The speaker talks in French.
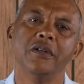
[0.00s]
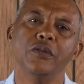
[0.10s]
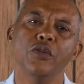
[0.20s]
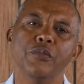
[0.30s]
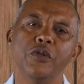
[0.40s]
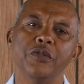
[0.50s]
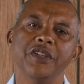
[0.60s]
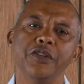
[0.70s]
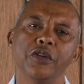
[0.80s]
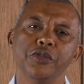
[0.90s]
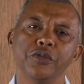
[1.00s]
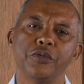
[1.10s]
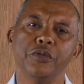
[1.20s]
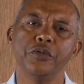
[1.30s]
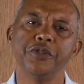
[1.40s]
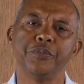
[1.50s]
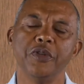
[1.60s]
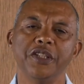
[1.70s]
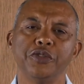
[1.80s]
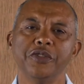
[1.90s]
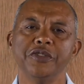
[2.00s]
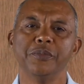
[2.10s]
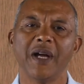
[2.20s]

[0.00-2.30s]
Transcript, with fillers: Le monde est dans une course pour les choses